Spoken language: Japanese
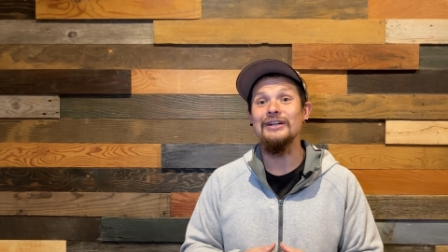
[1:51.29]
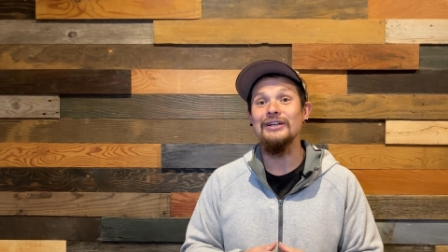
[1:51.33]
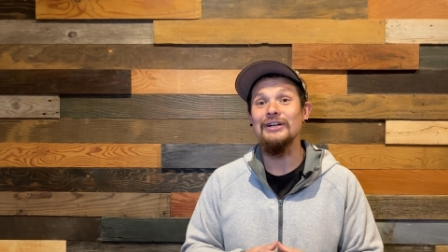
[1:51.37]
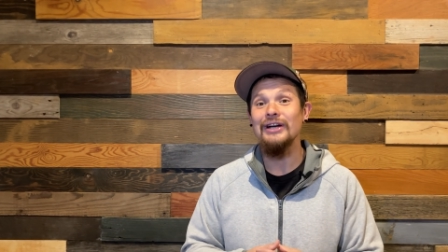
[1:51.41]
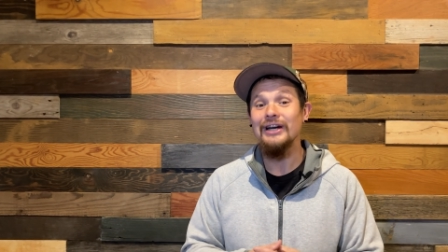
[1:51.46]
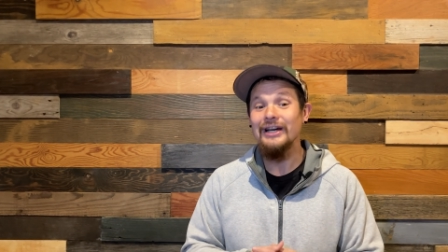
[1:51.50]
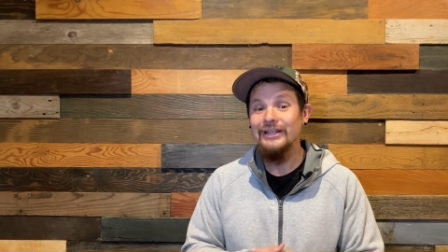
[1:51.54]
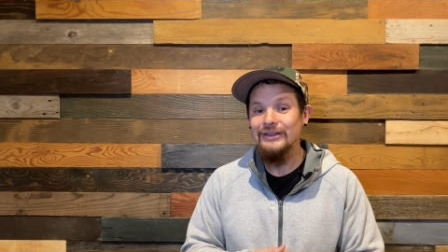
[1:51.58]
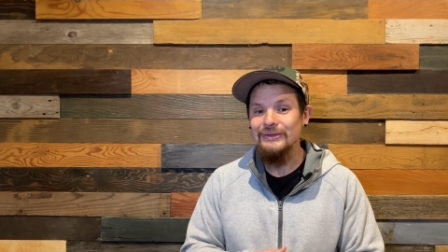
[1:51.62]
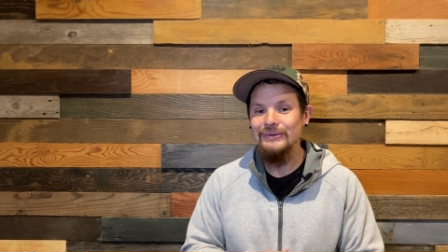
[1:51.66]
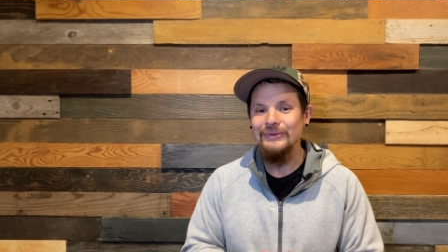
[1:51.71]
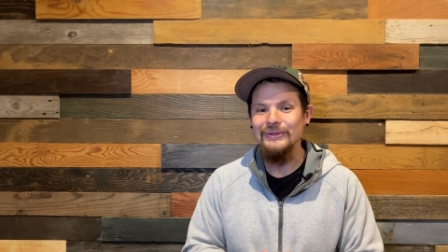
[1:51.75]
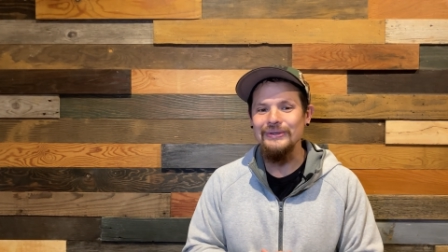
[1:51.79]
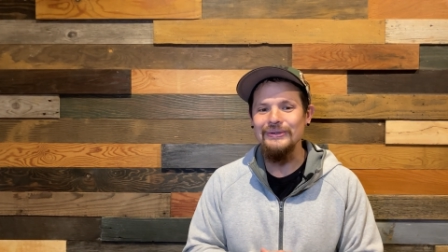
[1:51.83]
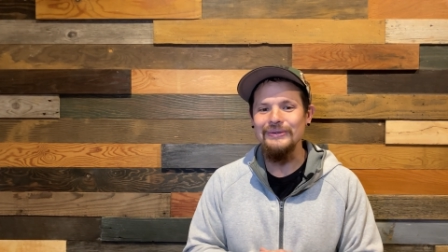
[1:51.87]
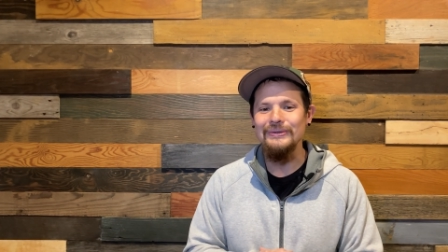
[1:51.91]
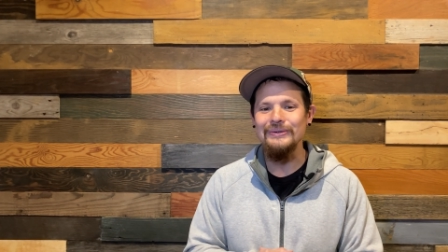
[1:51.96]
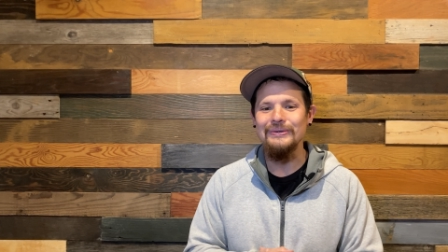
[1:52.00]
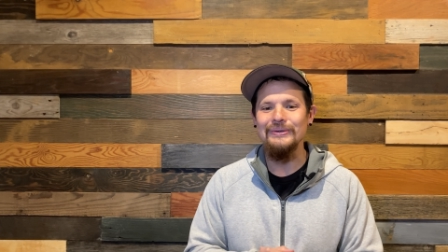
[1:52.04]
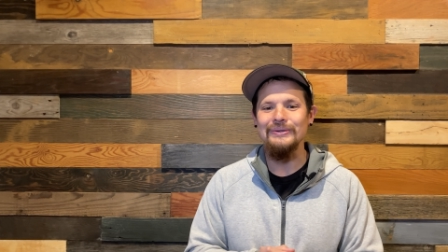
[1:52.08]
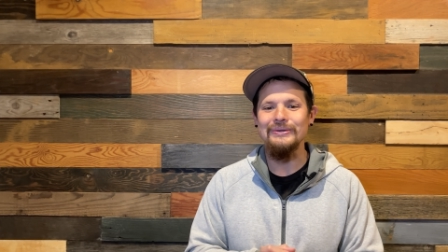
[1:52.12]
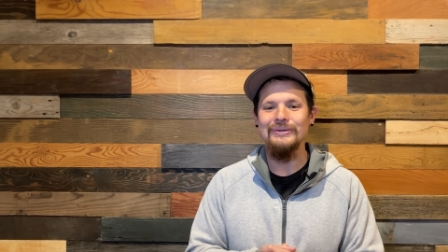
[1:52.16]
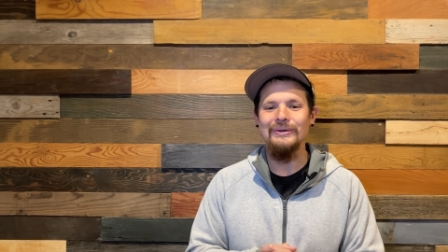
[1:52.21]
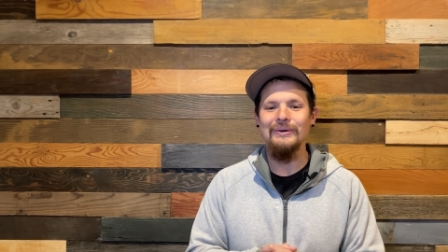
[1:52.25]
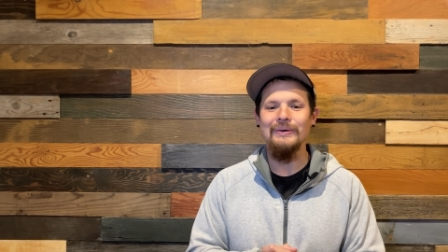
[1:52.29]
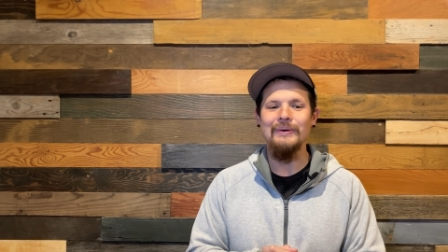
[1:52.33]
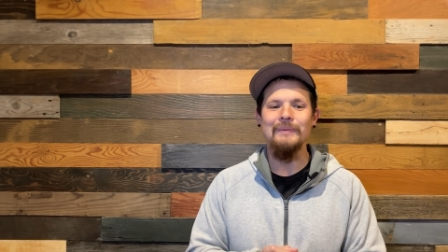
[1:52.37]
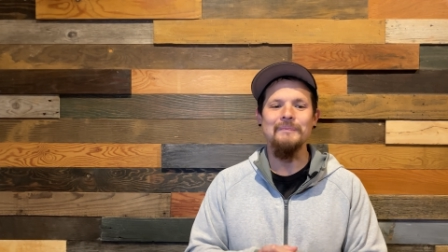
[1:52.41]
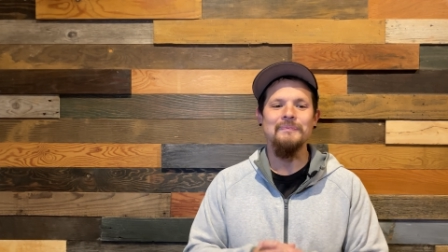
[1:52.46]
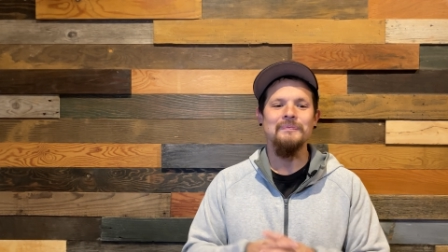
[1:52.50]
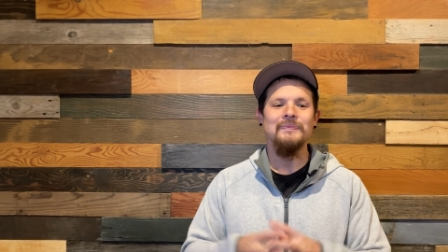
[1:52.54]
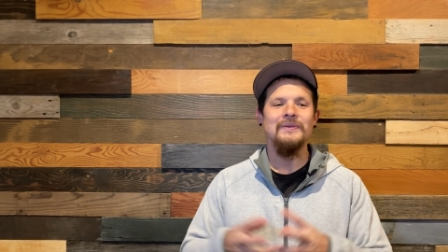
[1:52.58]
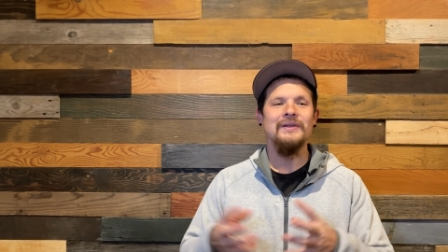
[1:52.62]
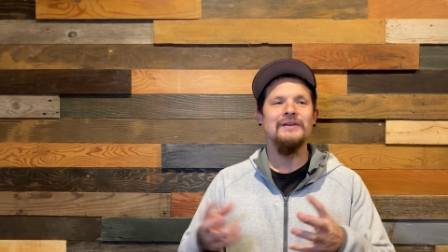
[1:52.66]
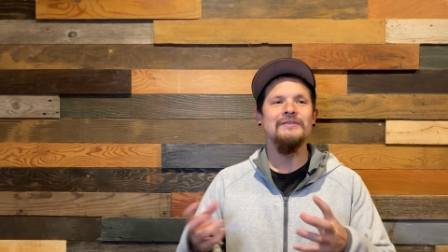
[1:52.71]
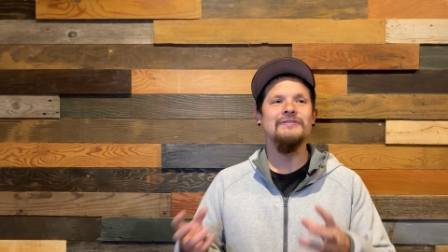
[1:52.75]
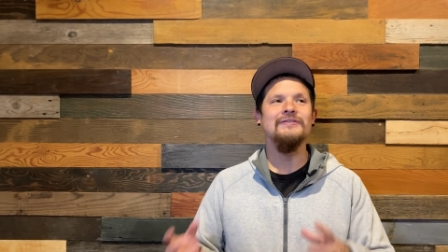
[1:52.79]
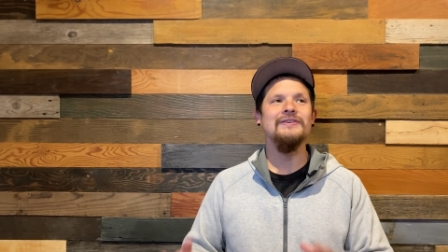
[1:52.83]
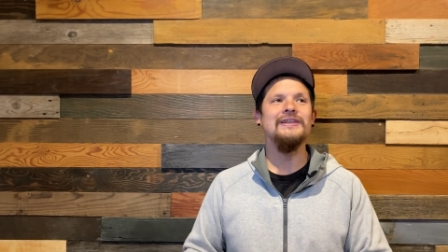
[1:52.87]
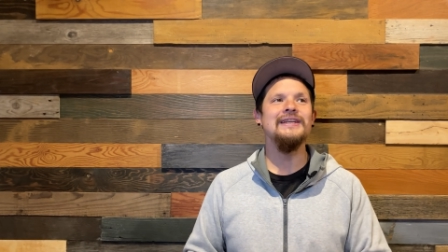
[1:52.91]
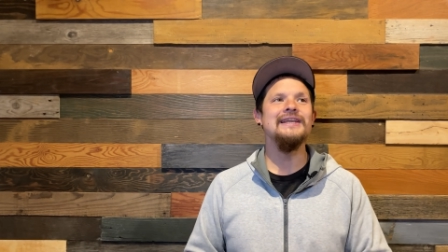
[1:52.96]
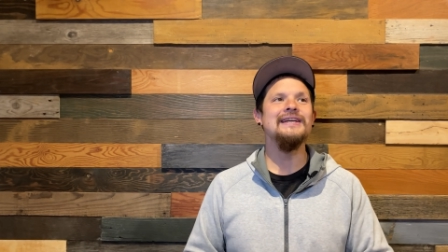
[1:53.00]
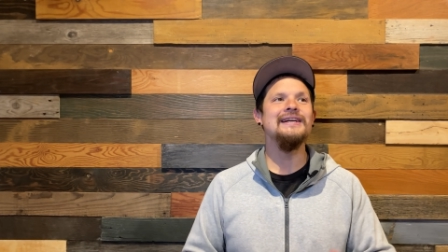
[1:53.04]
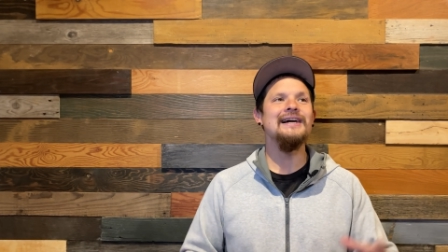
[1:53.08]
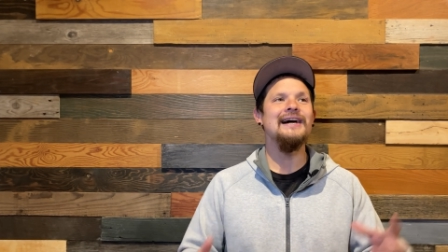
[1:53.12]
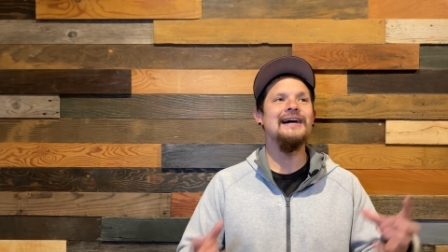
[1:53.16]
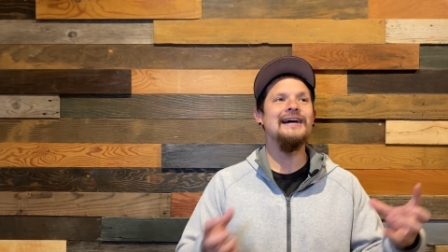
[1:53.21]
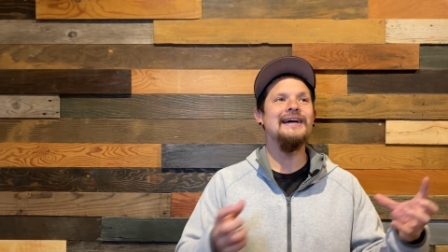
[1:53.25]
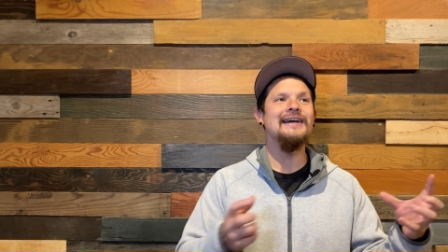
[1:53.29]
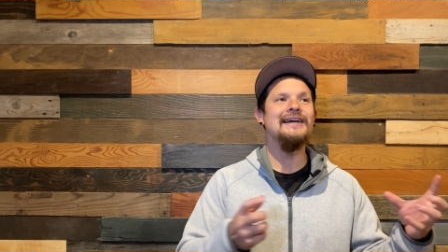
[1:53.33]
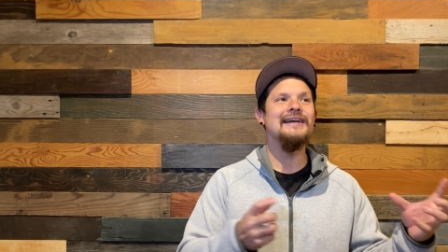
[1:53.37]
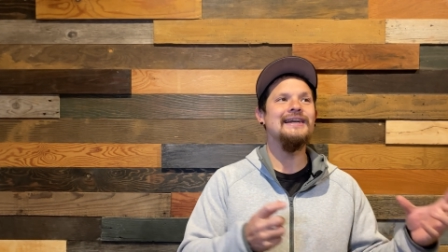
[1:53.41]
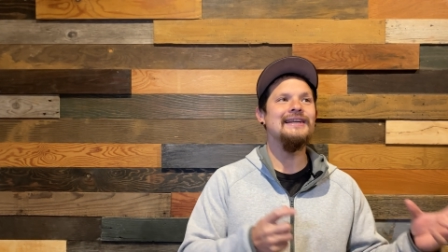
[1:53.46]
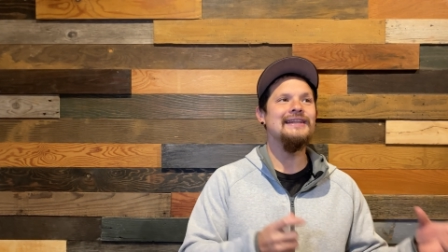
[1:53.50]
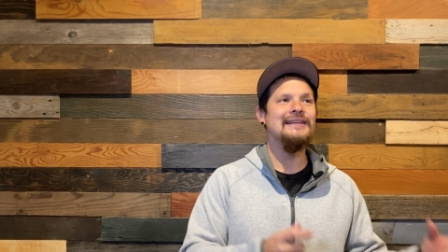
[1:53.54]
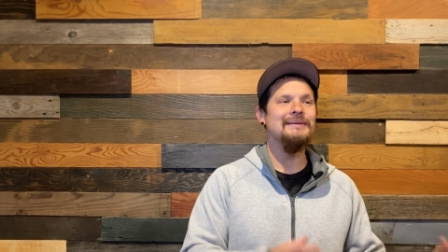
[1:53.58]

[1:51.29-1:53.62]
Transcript: かということを振り返